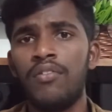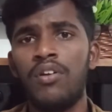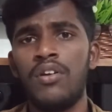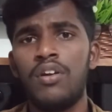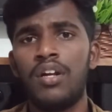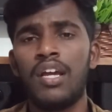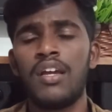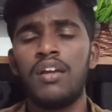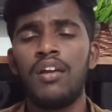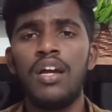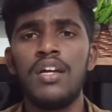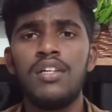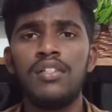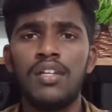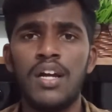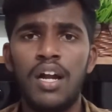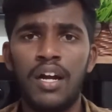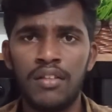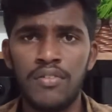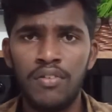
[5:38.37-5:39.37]
வீடியோ டேங்க்
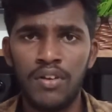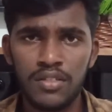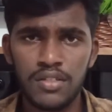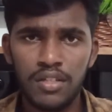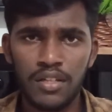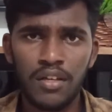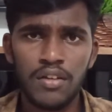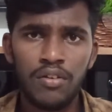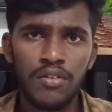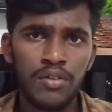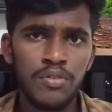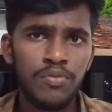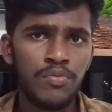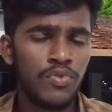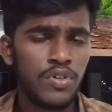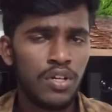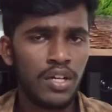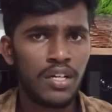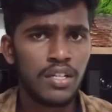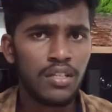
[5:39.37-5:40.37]
கைஸ் அடுத்த வீடியோ
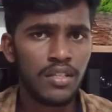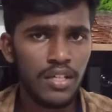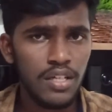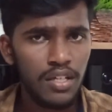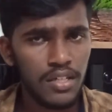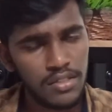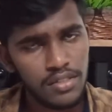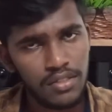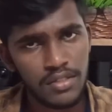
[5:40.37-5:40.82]
சந்திக்கிறவரையும் உங்கள்கிட்ட இருந்து